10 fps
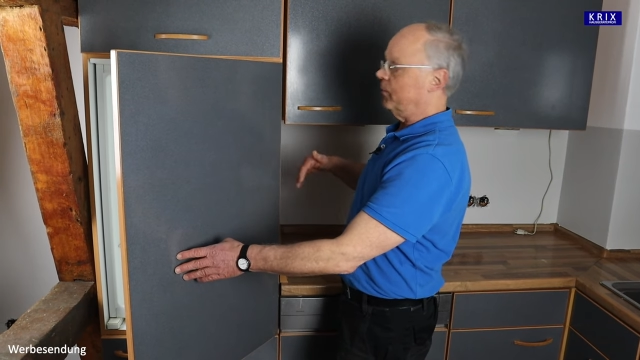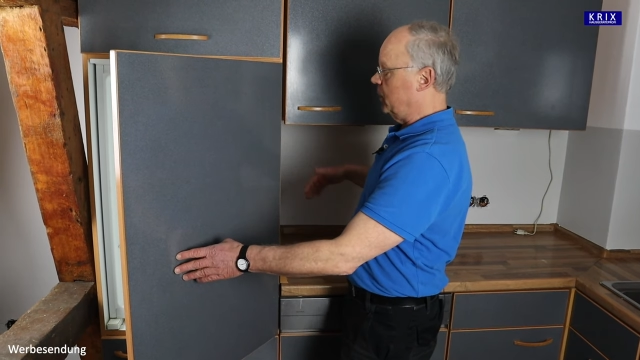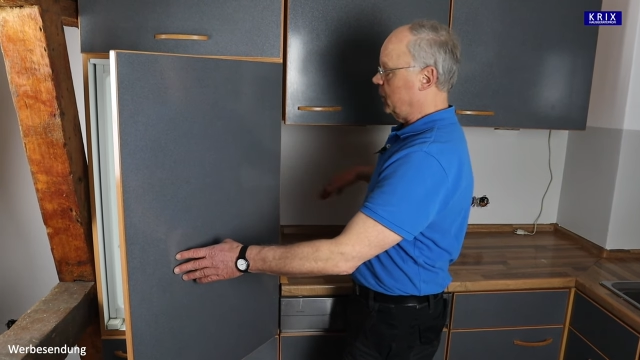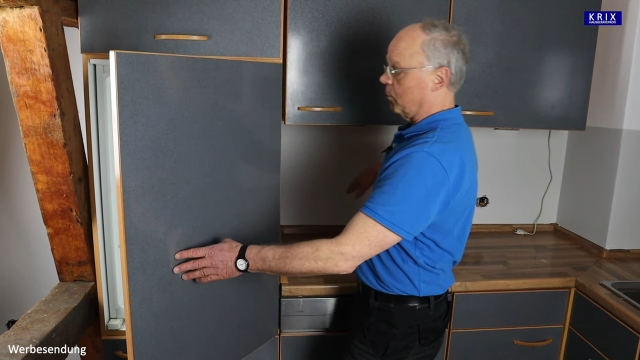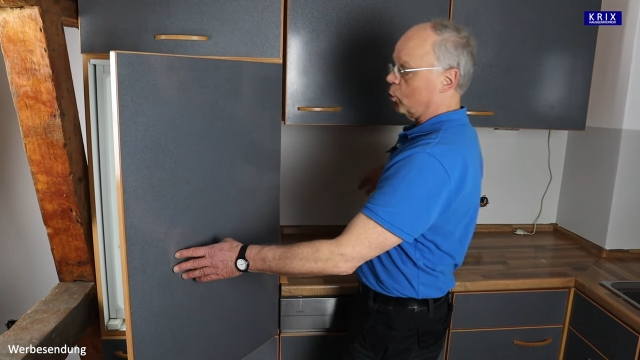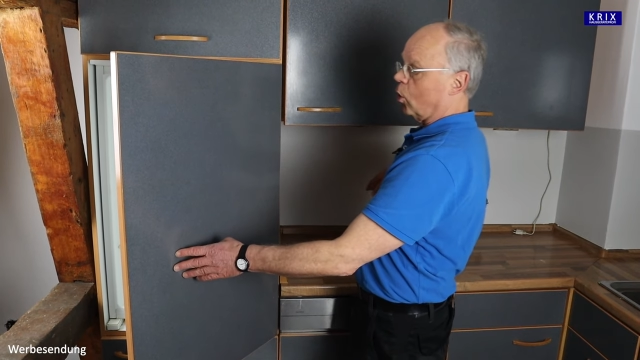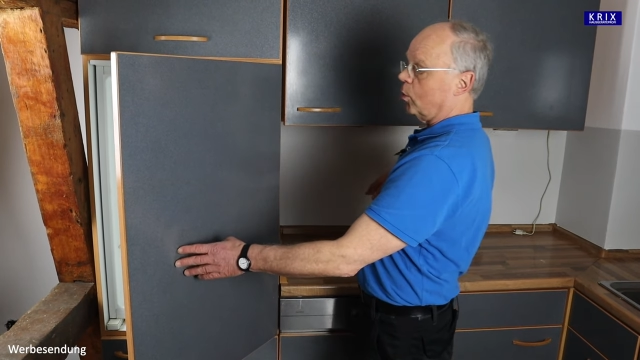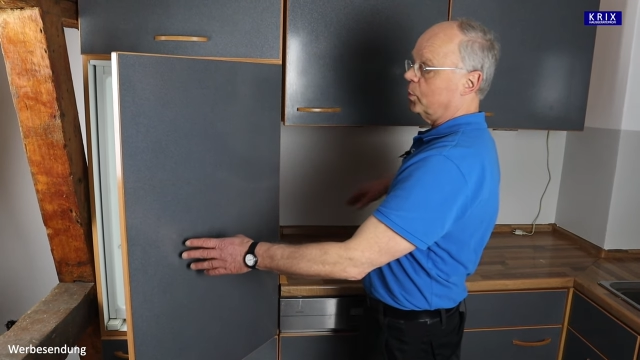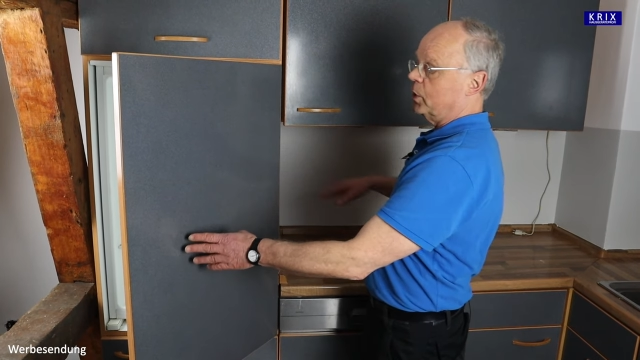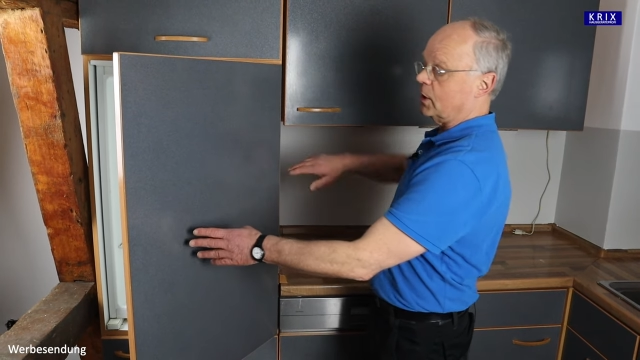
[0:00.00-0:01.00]
wenn ich am
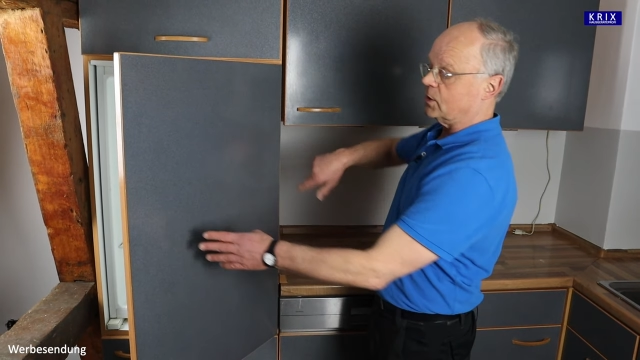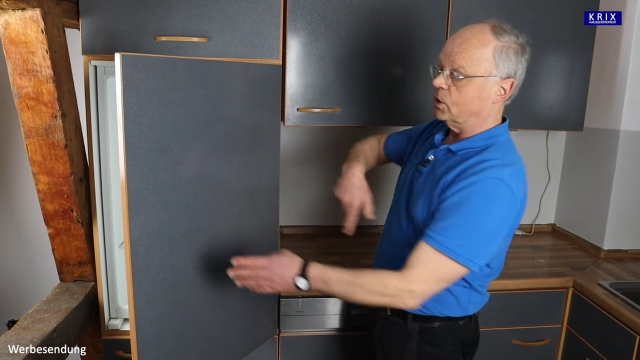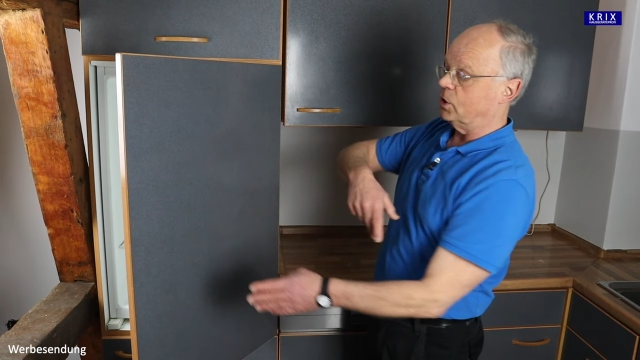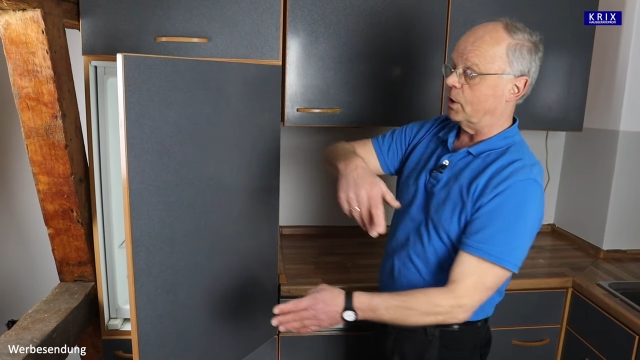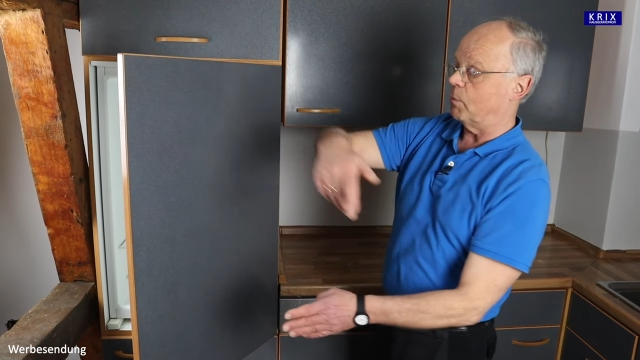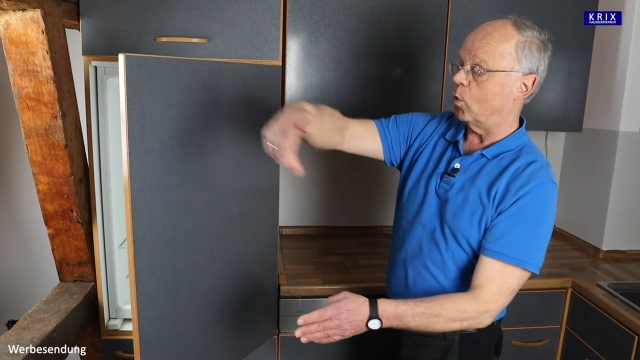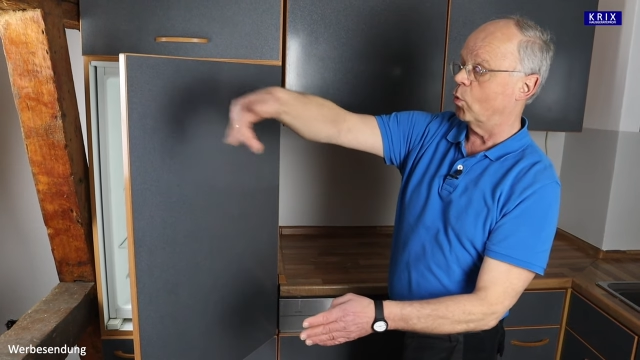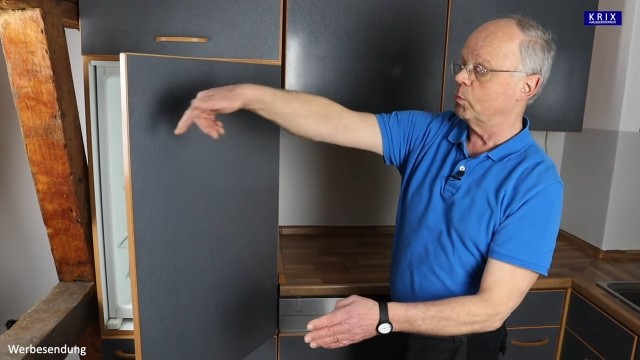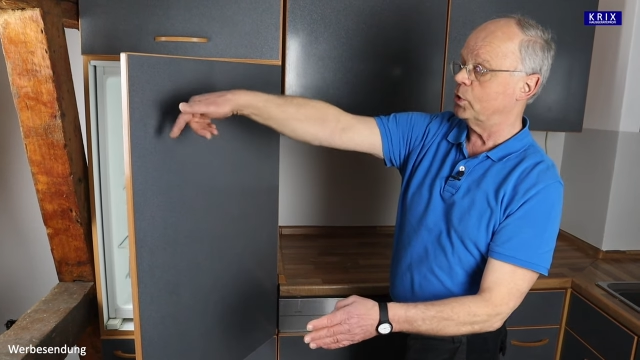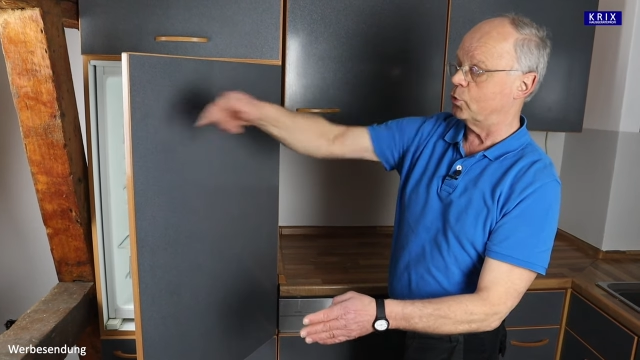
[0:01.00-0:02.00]
Kochen bin, dass ich nicht immer
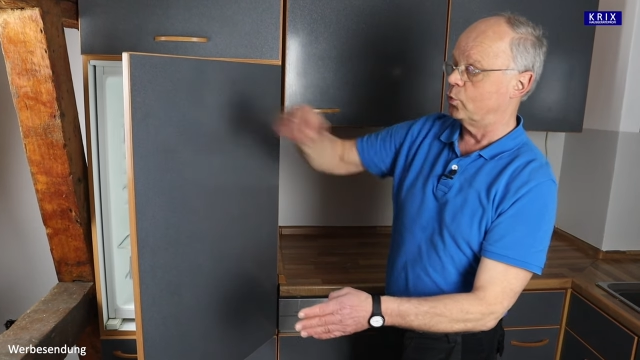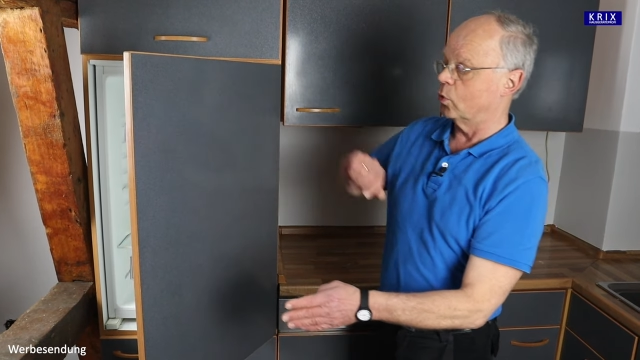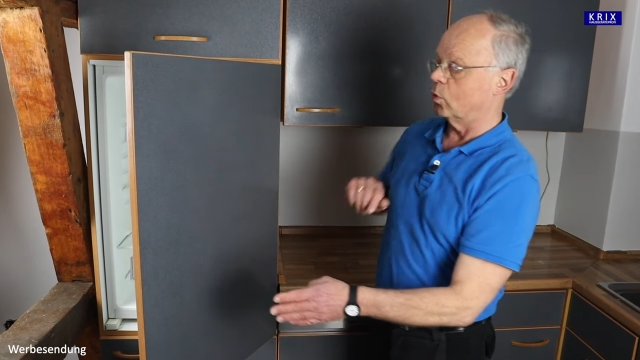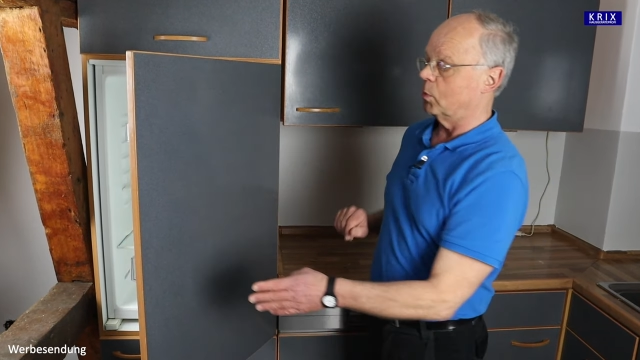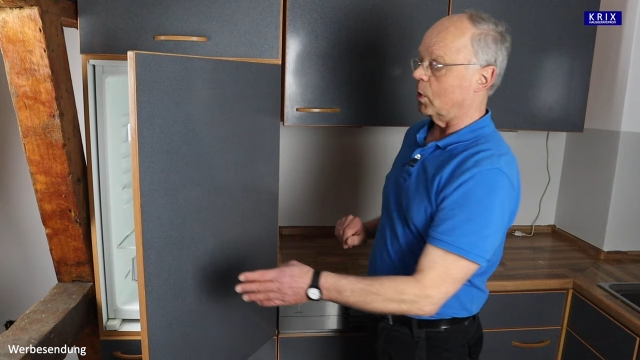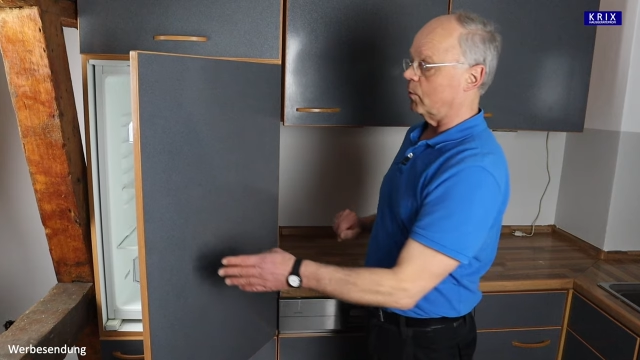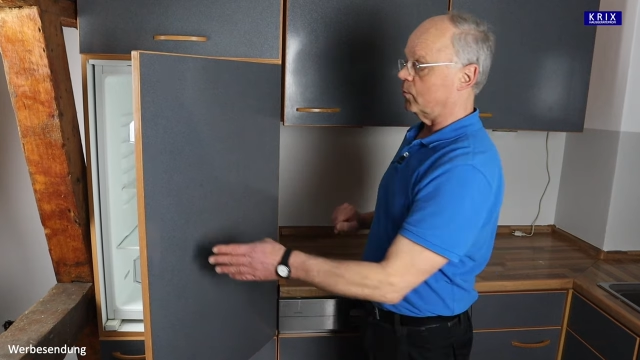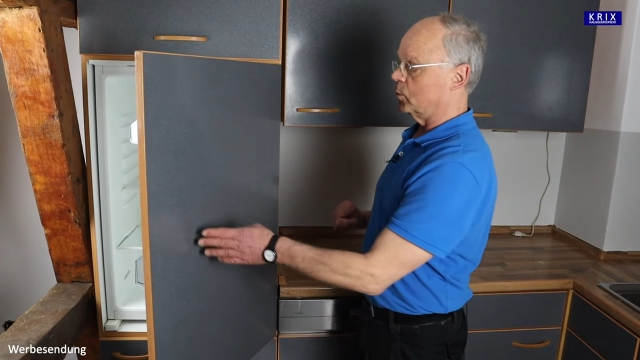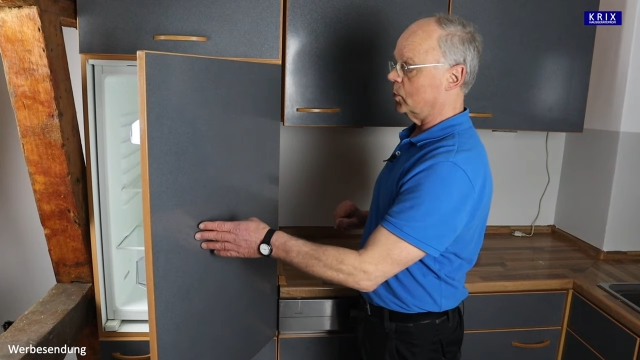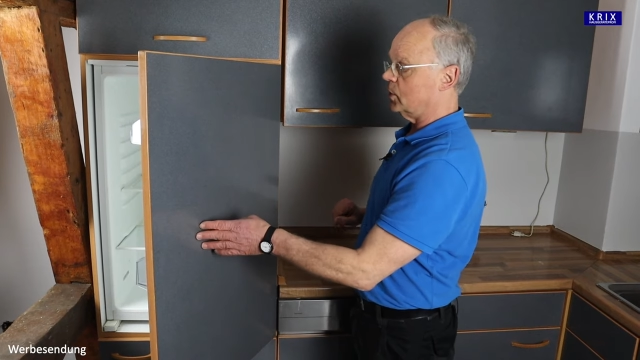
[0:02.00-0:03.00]
um die Tür
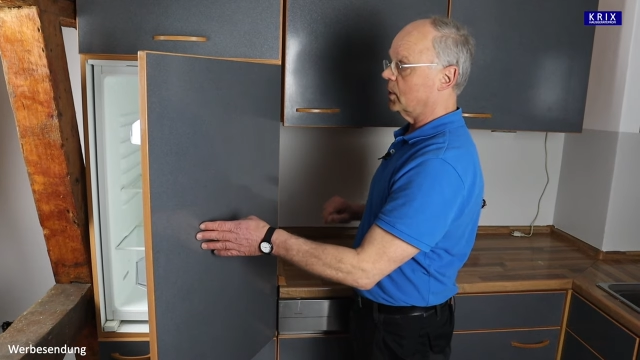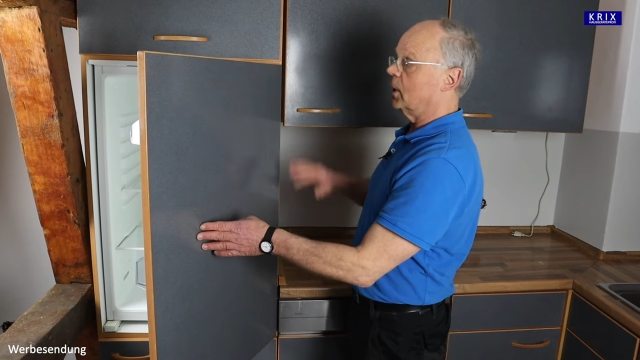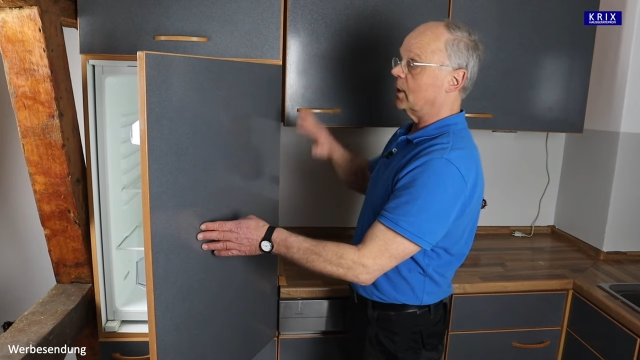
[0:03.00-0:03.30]
rumlaufen muss.